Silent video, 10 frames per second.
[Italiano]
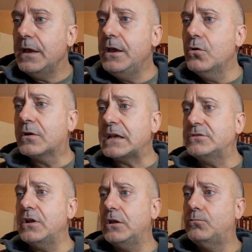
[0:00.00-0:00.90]
in
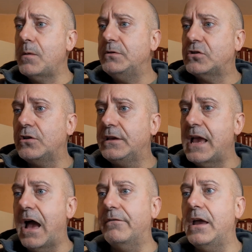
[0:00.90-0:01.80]
occasione di due episodi
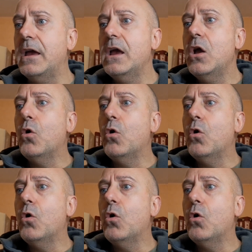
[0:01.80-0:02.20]
chiave,